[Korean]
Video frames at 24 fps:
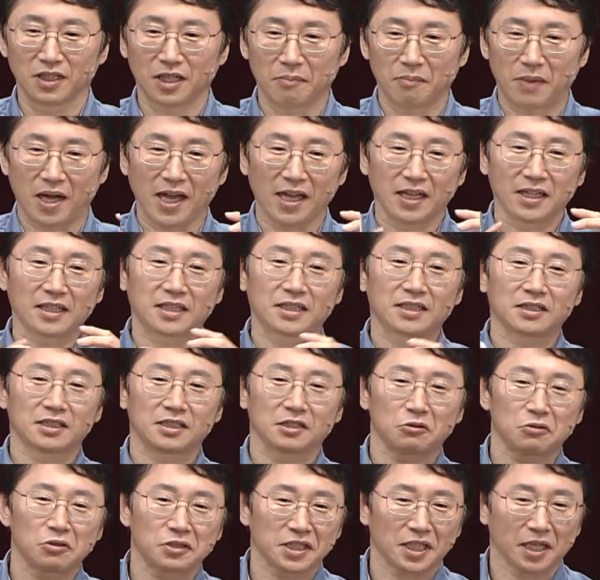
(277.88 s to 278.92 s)
건데 마이크
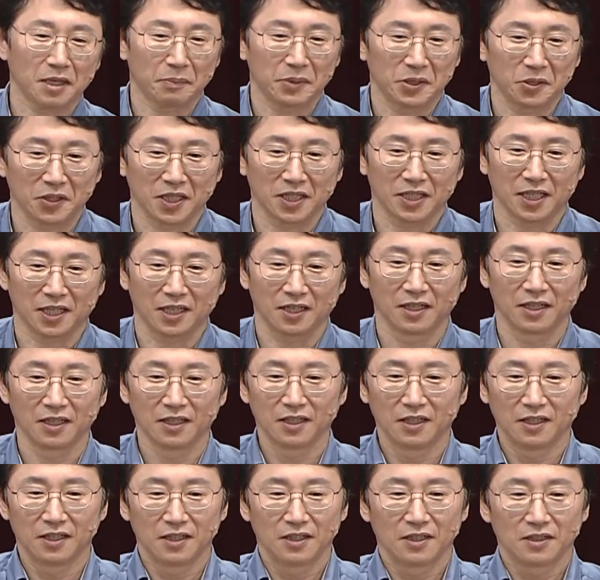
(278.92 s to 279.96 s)
기술자가 필요하다.
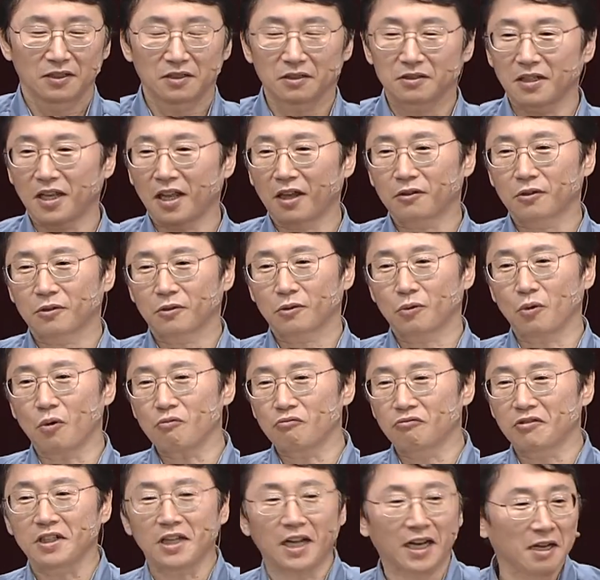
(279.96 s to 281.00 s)
그럼 그게
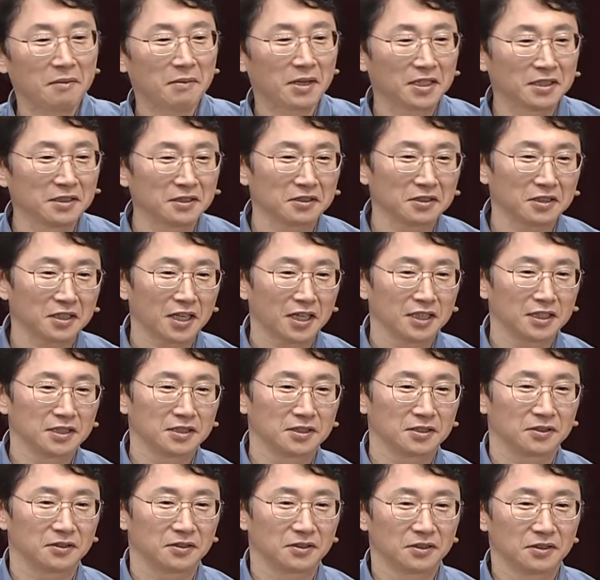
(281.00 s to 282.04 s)
꼭 우리나라만 있는 건
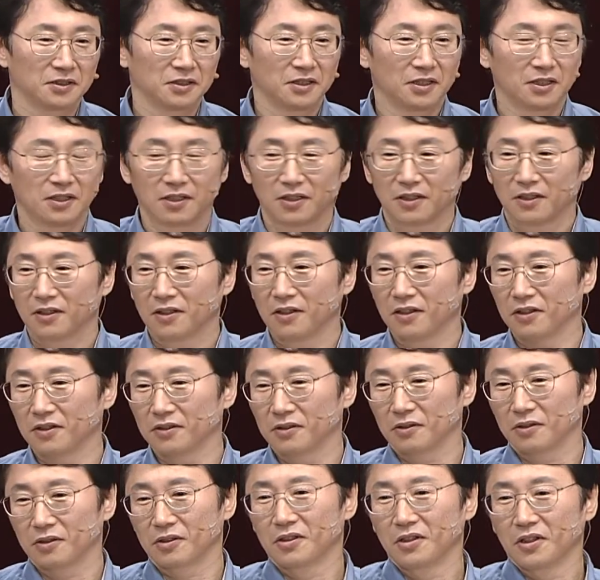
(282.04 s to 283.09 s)
아니죠.
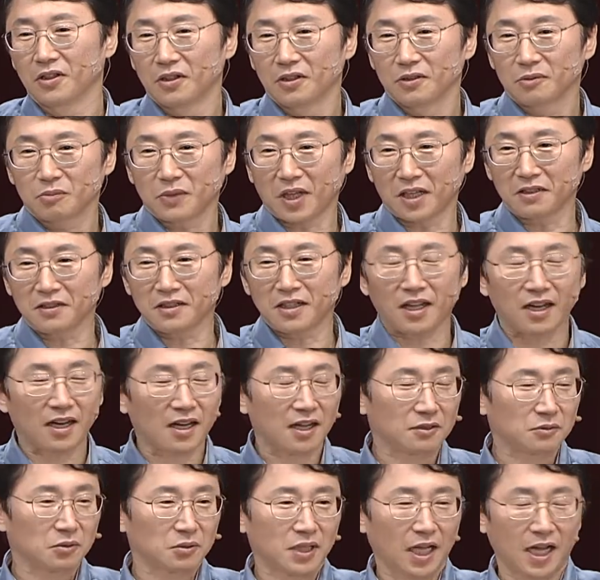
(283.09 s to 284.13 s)
어, 다른
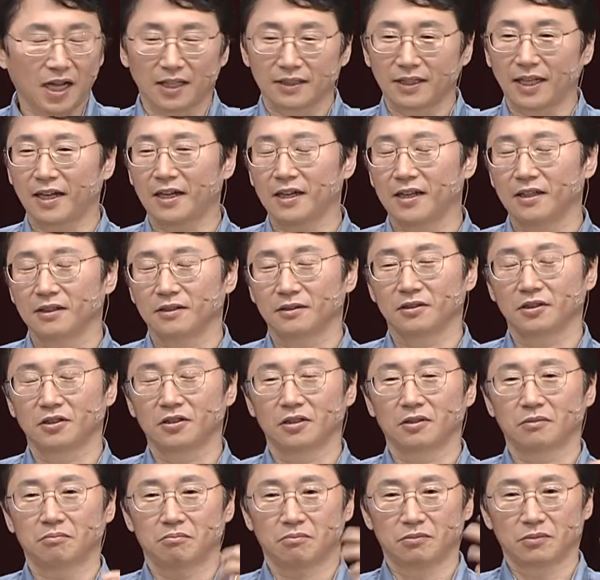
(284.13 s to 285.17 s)
나라도 다 내가
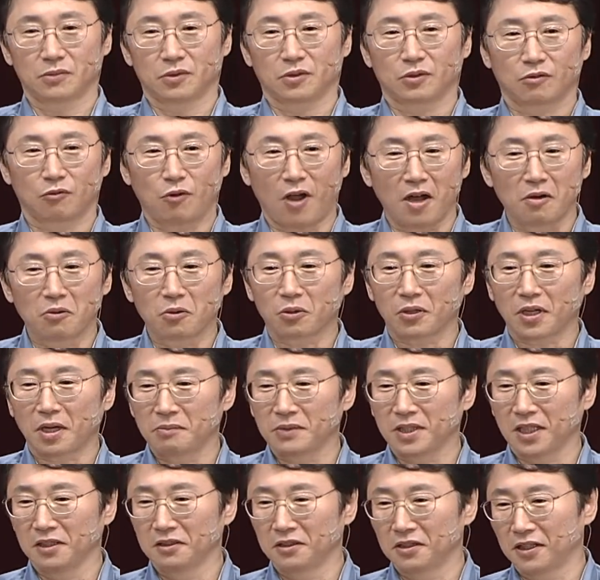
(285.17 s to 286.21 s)
이걸 광고를
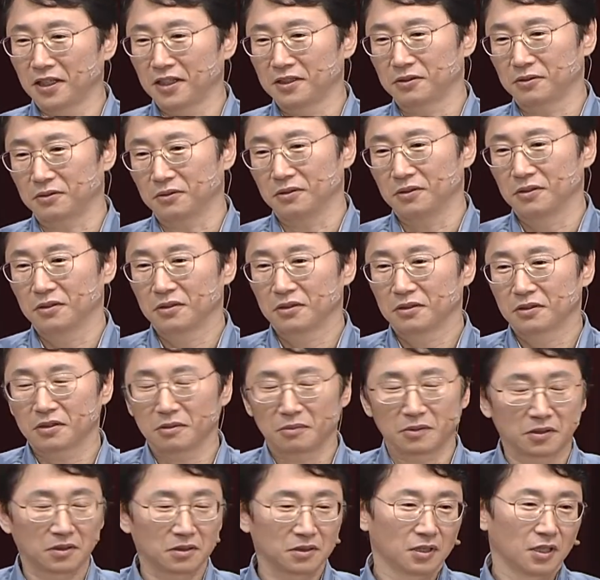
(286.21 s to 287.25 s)
합니다 인터넷으로.
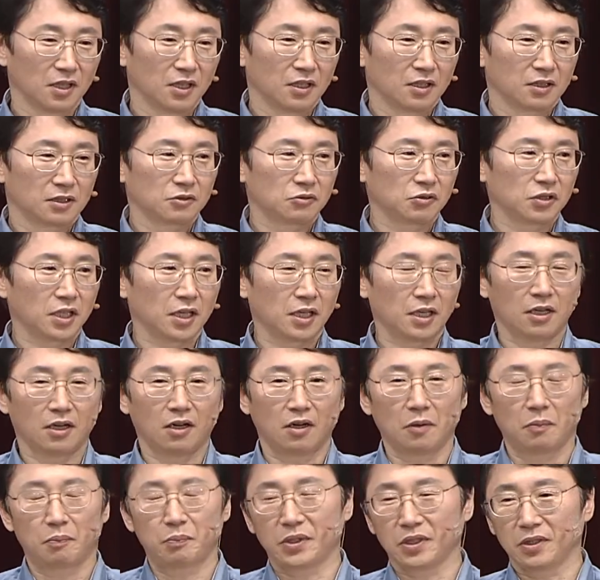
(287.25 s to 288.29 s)
그러면은 그 중에
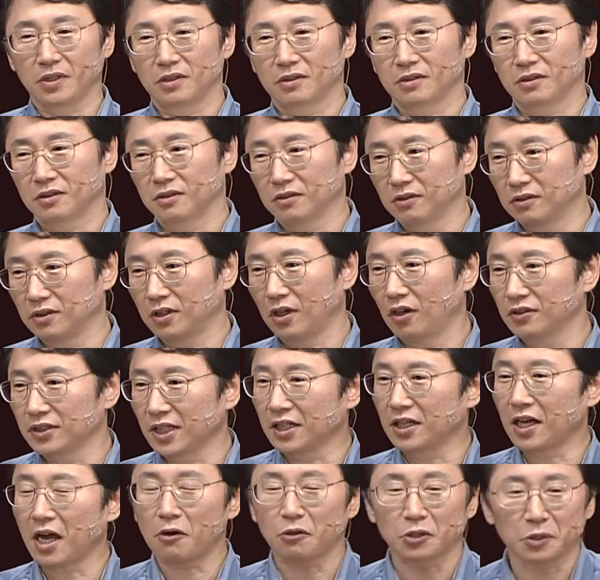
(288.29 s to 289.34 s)
어, 피, 그, 어, 나
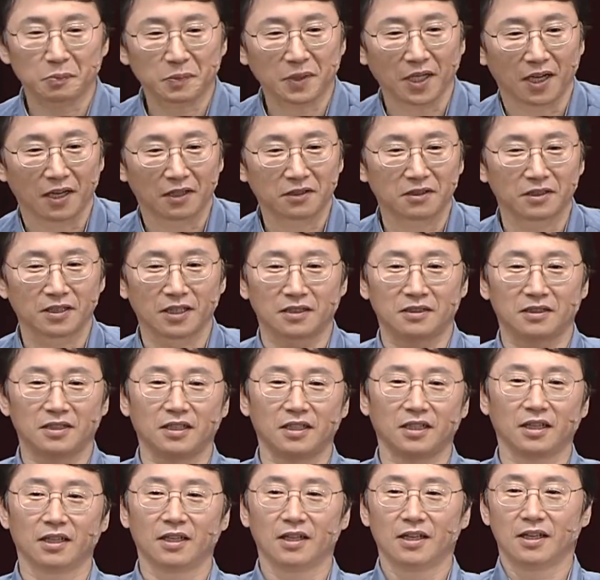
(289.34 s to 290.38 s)
이거 하고 싶다 그런
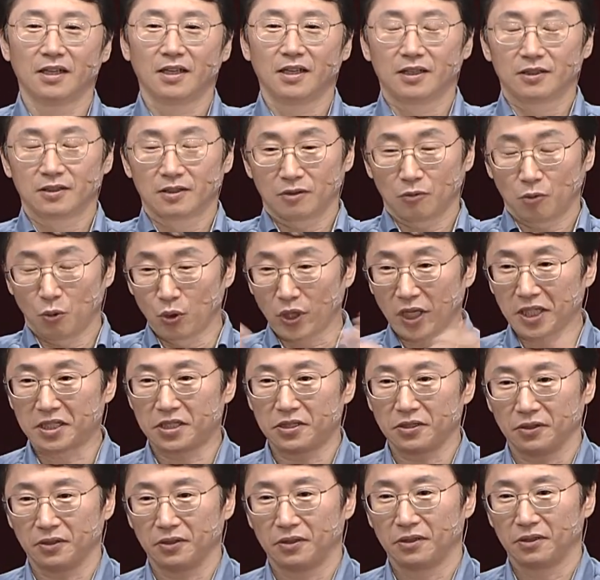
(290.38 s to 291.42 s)
애들이
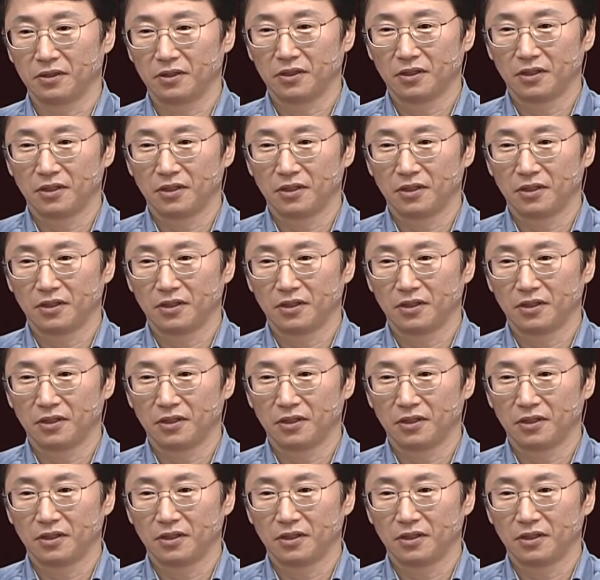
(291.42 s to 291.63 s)
오겠죠.